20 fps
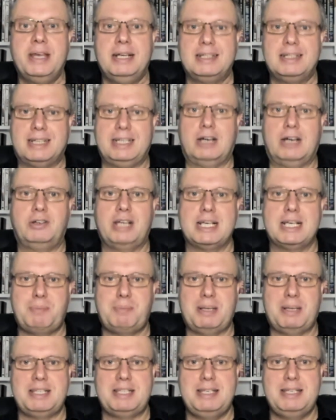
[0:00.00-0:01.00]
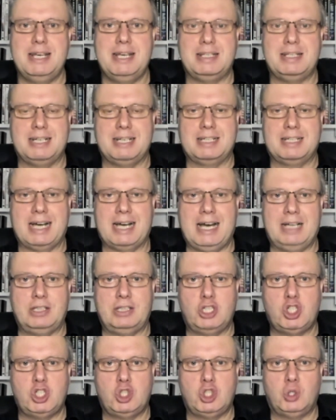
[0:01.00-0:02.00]
Genau das passiert ja gerade
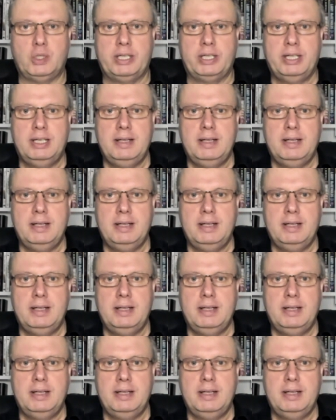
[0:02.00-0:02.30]
schon